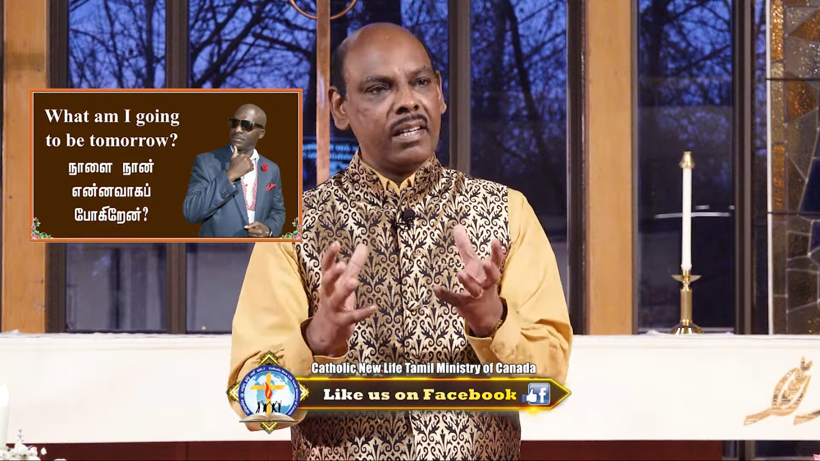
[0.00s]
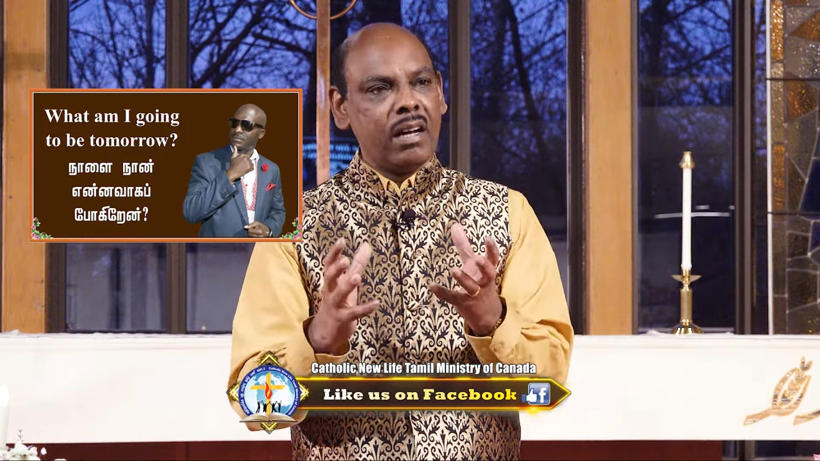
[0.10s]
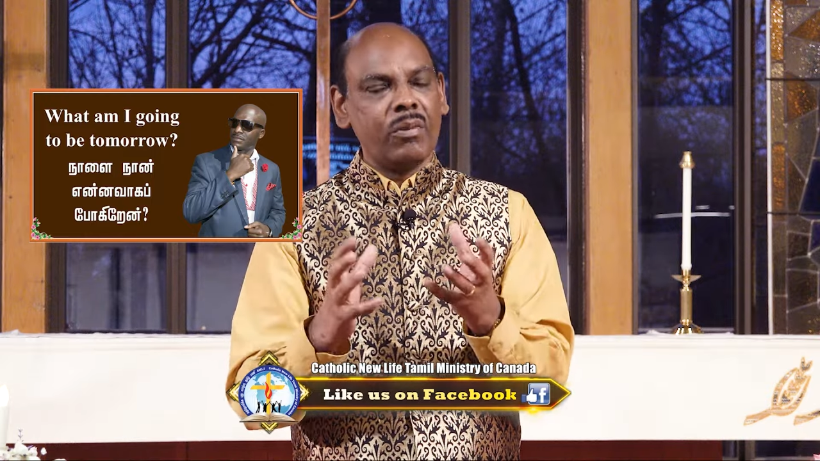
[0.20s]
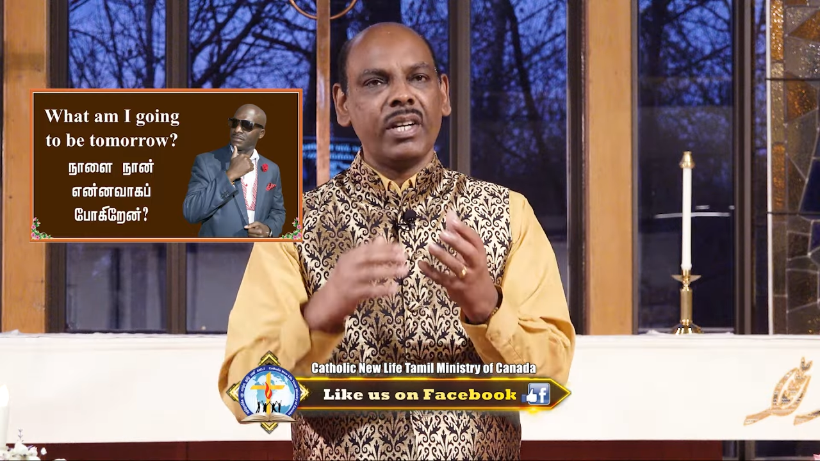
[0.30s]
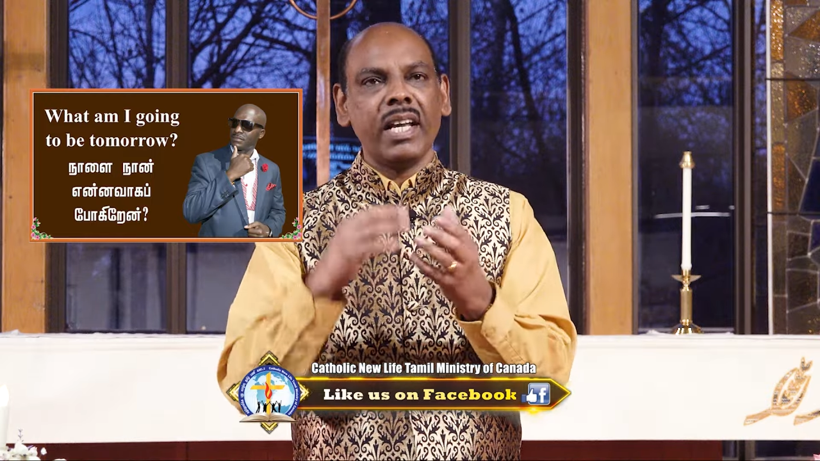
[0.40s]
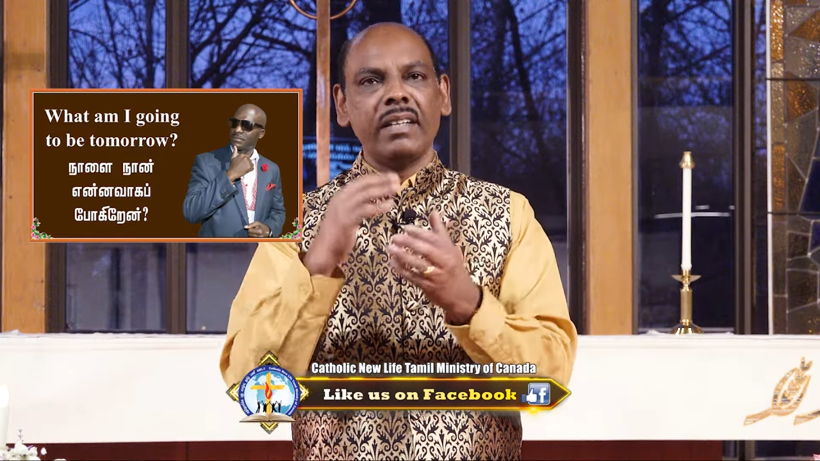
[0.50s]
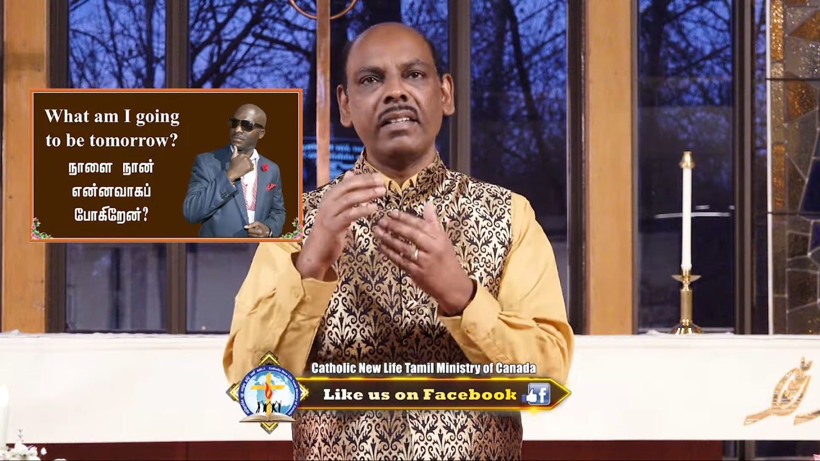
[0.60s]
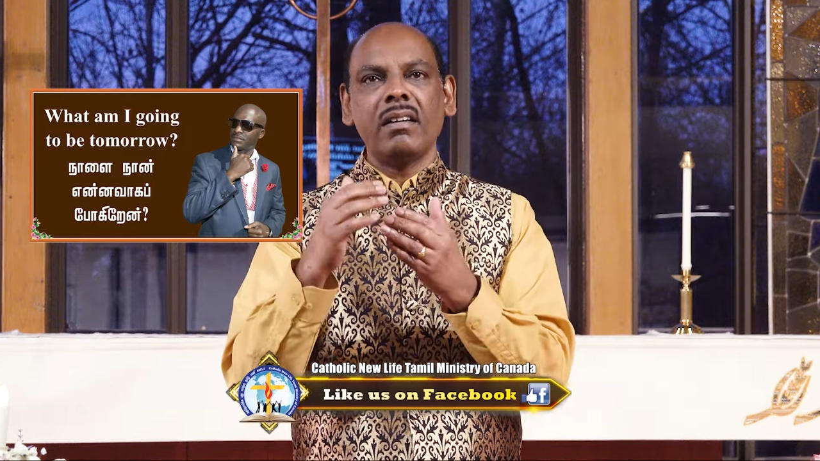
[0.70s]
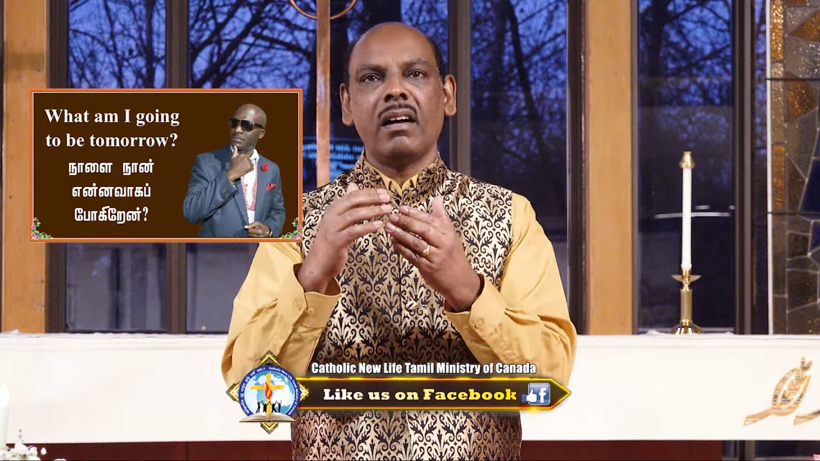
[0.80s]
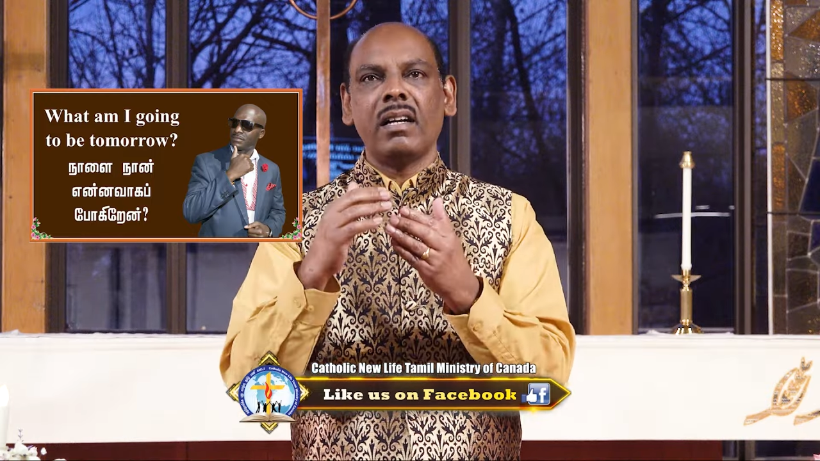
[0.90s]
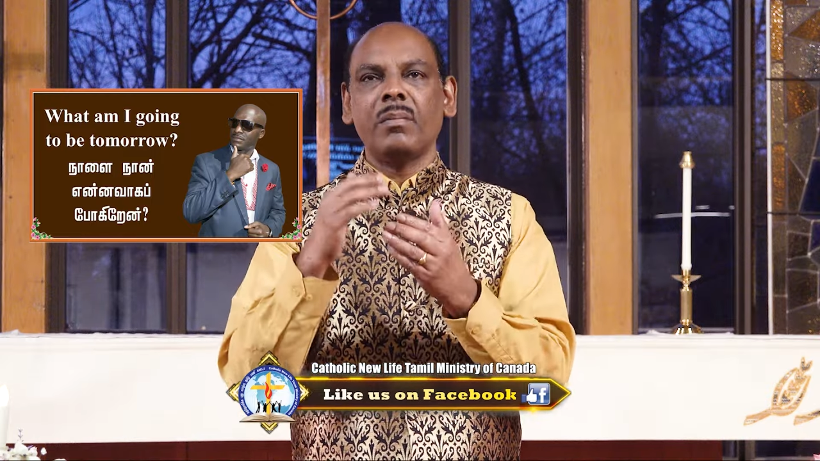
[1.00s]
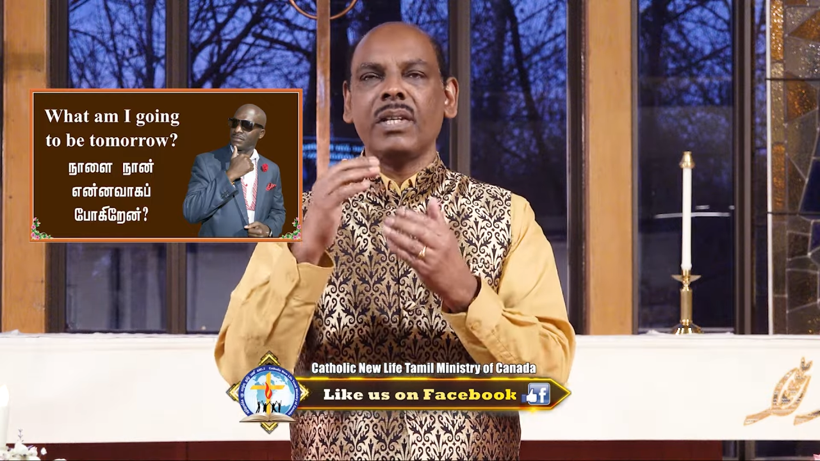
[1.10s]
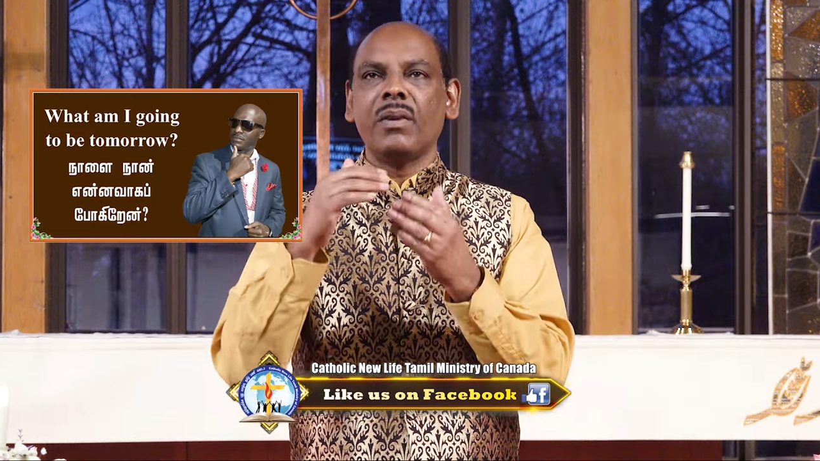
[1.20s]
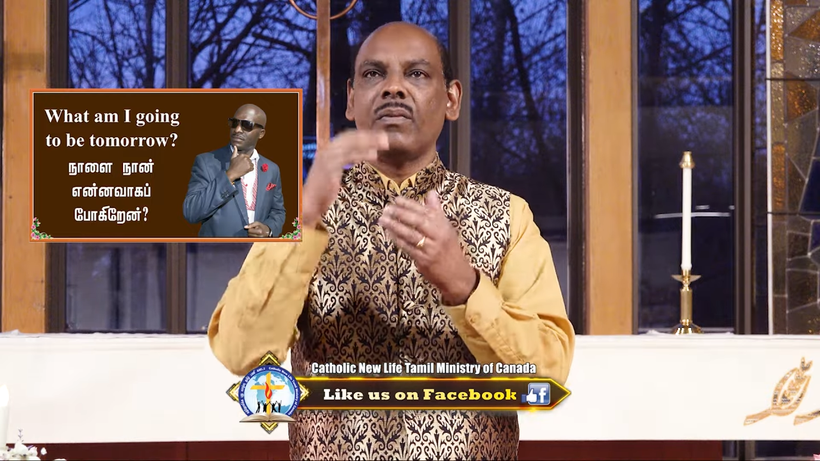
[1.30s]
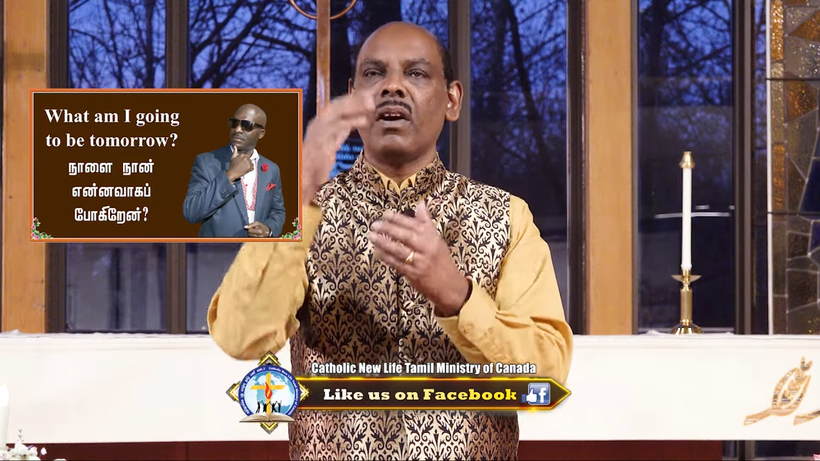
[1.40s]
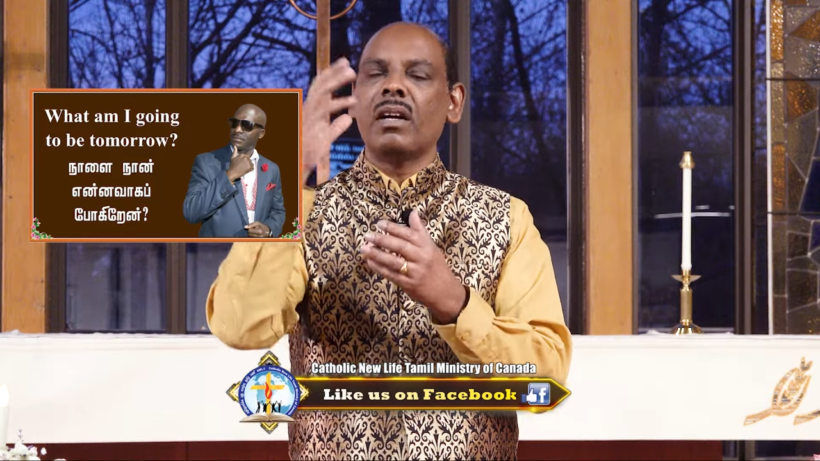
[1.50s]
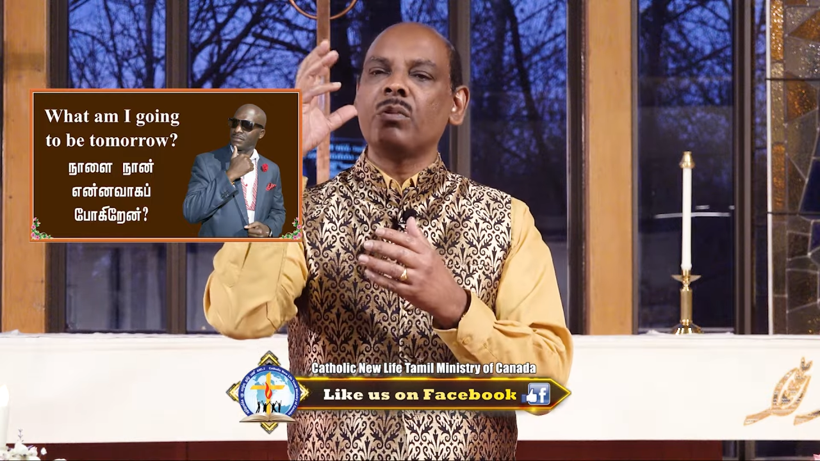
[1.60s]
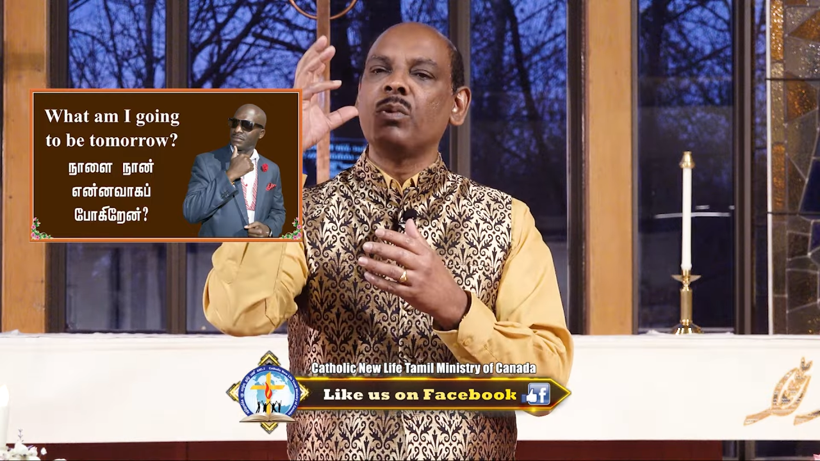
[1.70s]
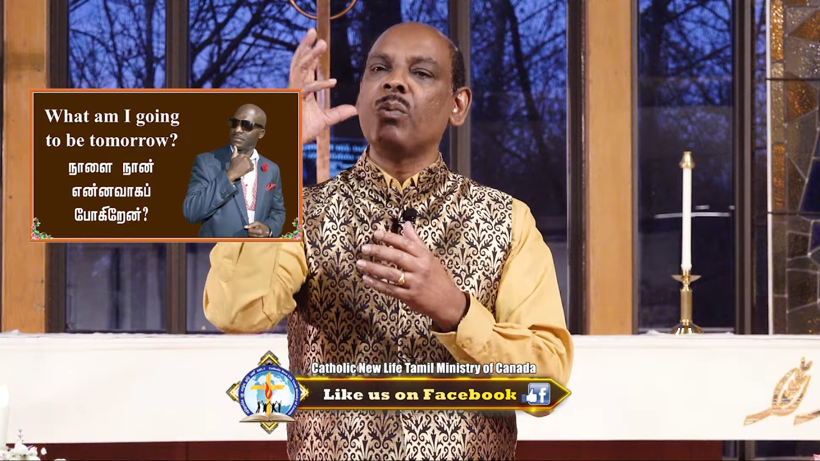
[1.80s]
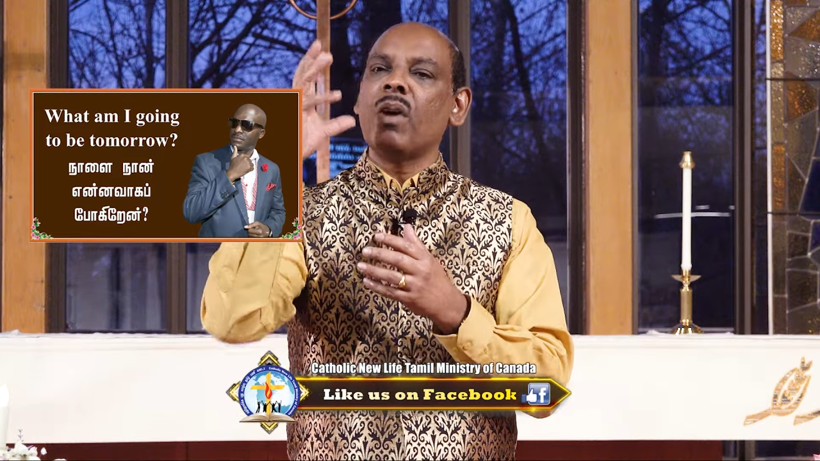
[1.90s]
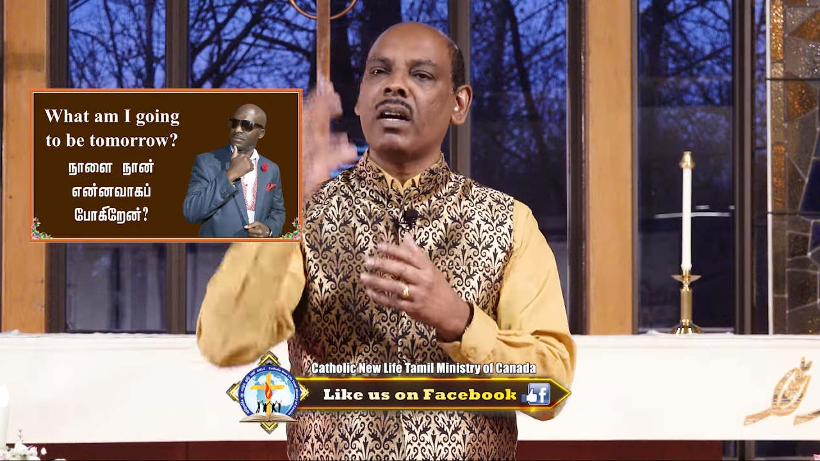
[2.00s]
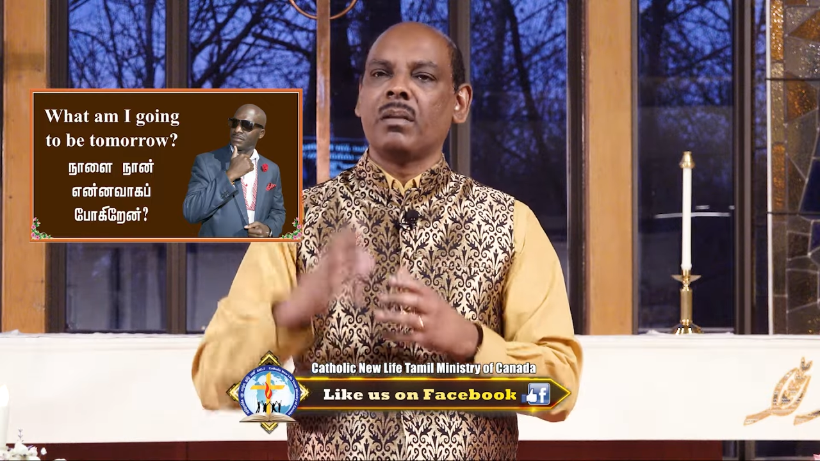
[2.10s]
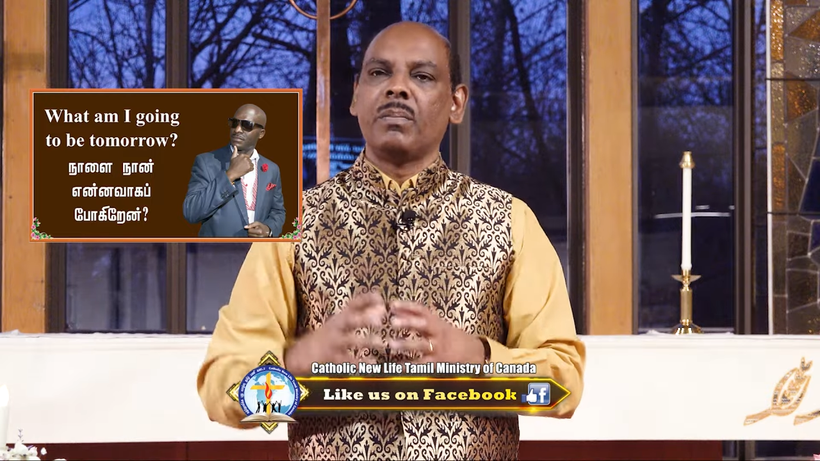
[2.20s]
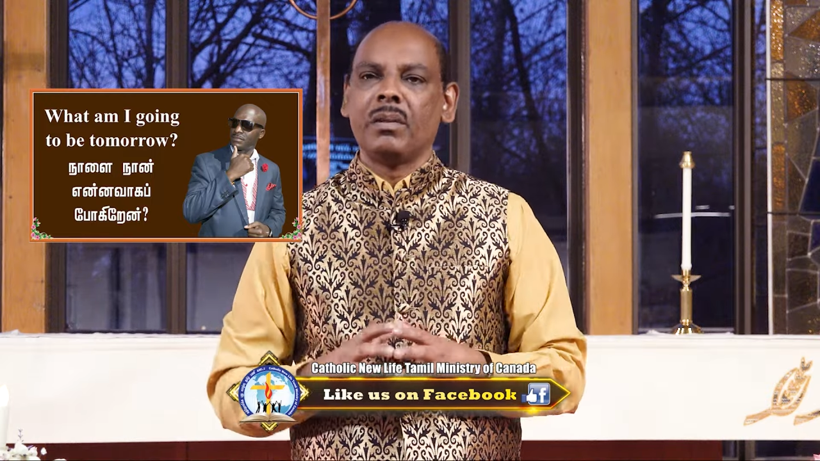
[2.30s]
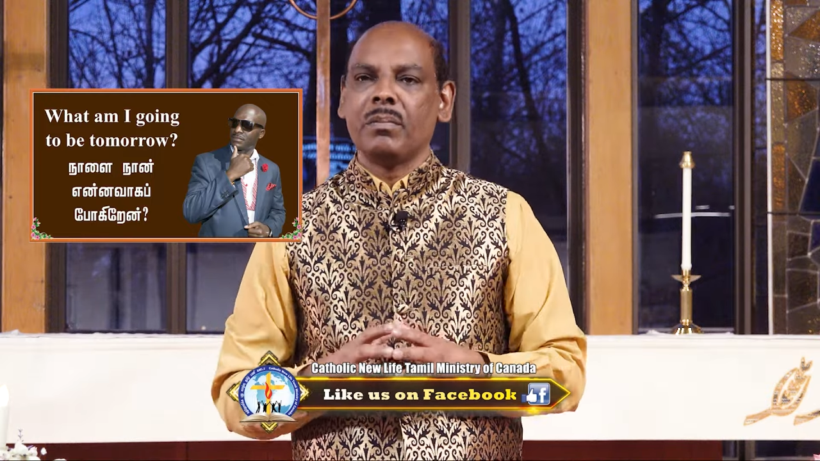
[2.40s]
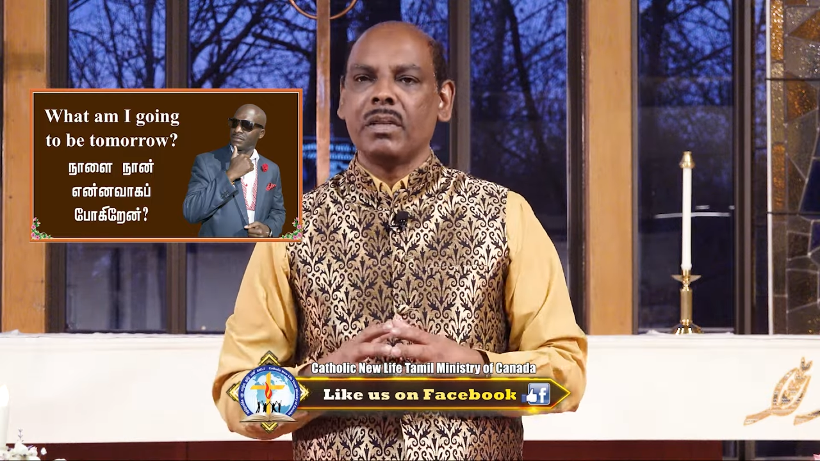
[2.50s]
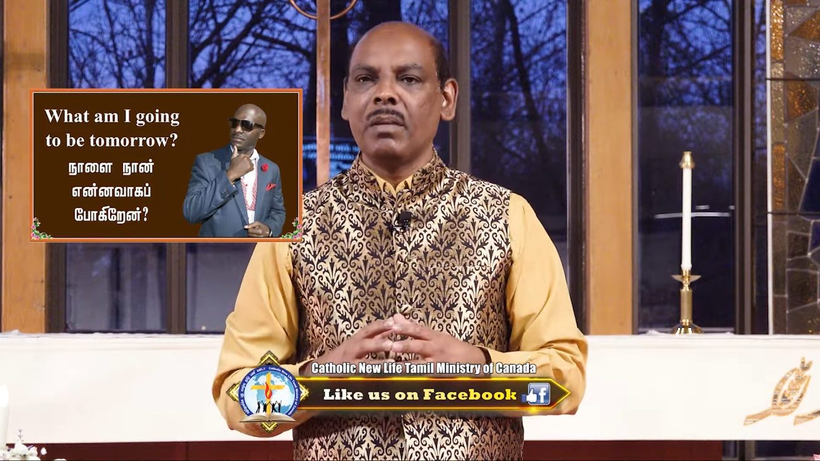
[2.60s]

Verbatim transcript: அவர்களுடைய எதிர்காலம் எவ்வாறு உருவாக்கப்படும்